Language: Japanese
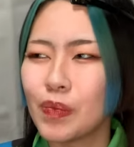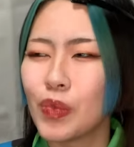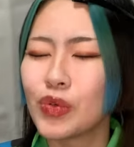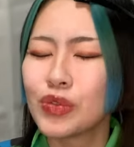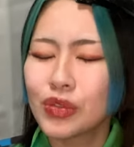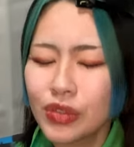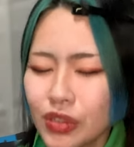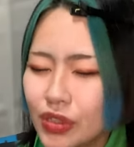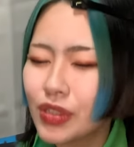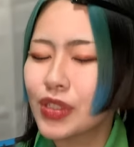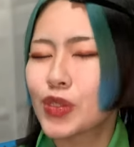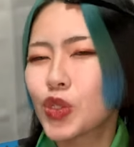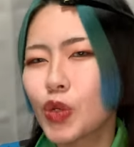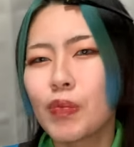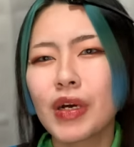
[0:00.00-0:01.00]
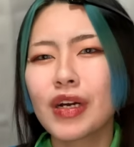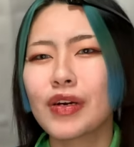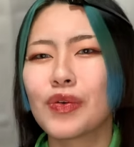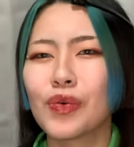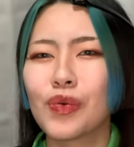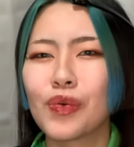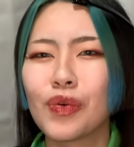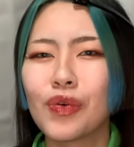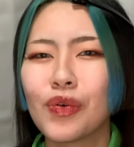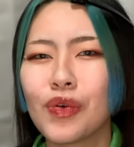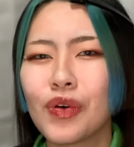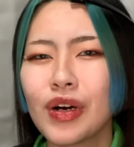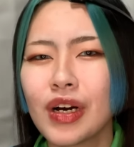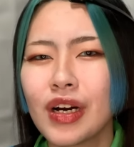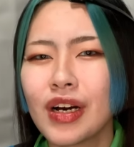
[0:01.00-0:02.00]
もうずっとマカロン
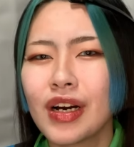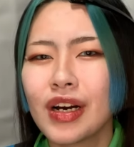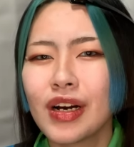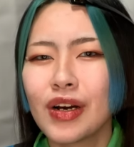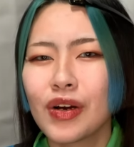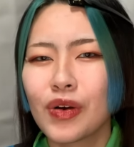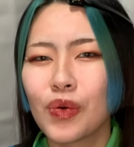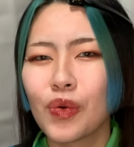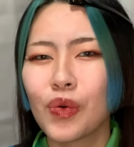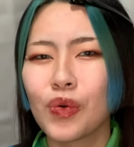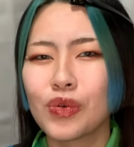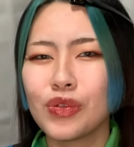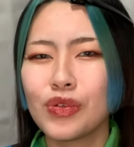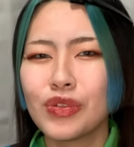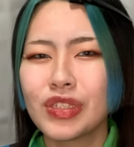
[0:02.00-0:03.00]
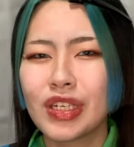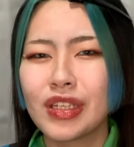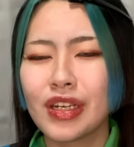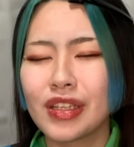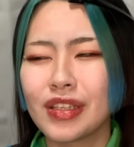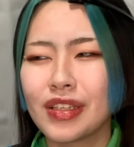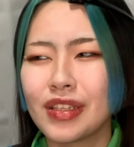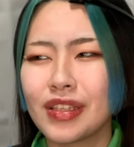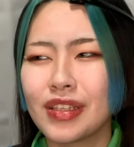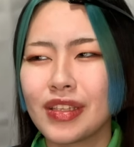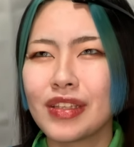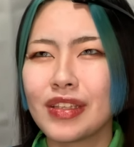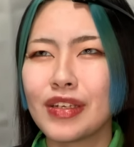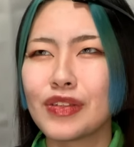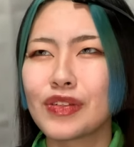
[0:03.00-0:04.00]
を購入してた
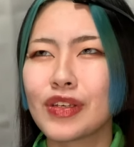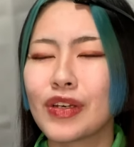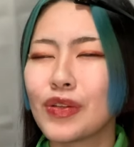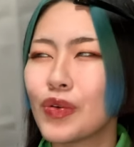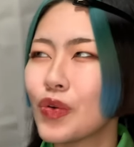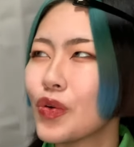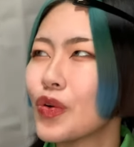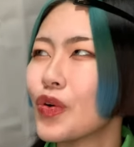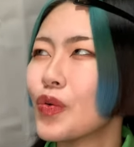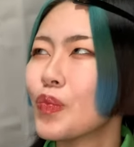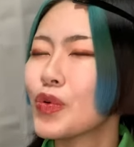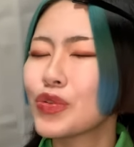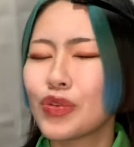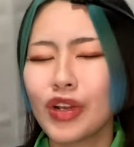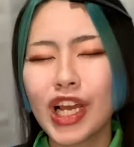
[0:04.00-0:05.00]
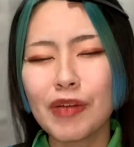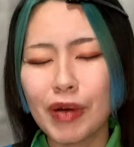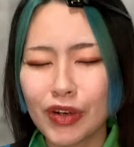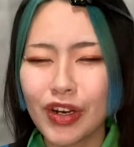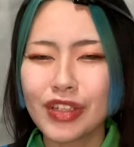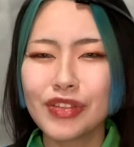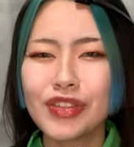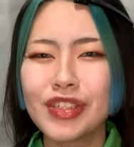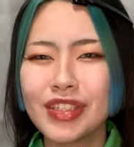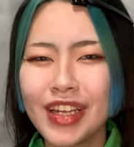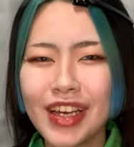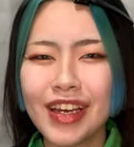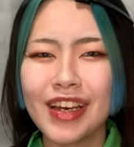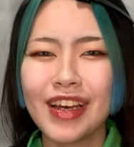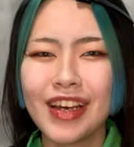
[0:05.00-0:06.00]
ですけどもうそれが爆発し
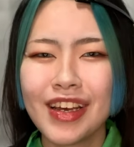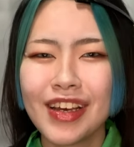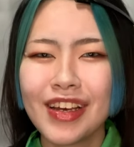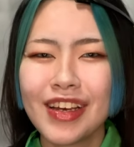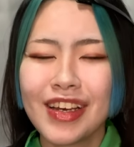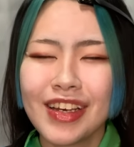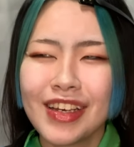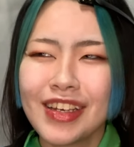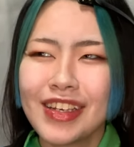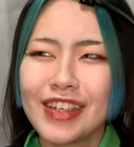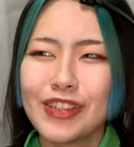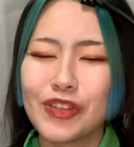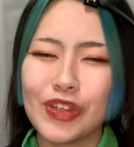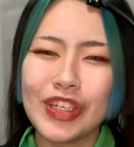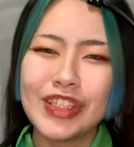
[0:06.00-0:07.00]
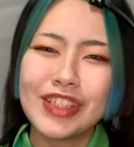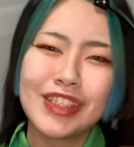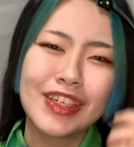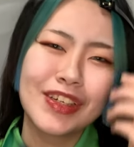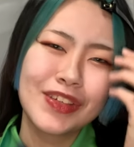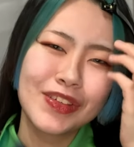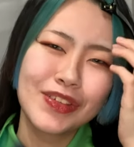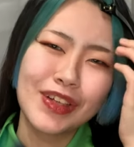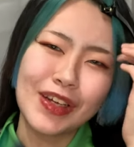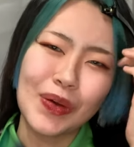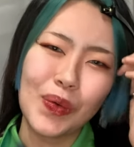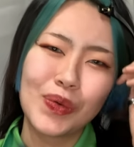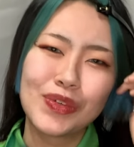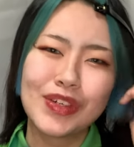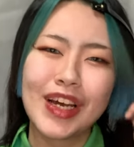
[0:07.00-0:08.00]
て1年ぐらい
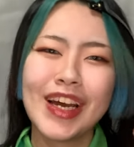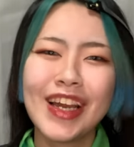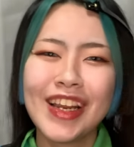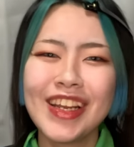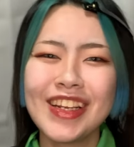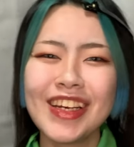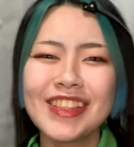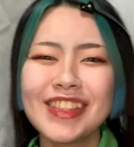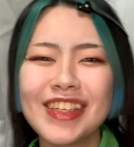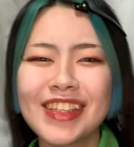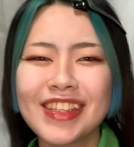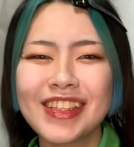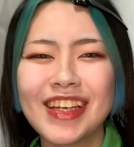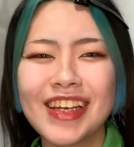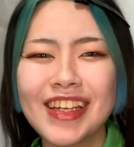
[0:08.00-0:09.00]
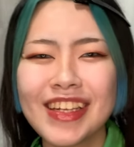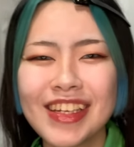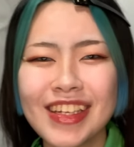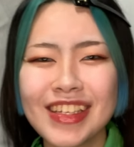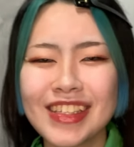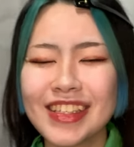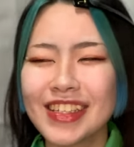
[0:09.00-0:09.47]
お蔵入りになっちゃったっ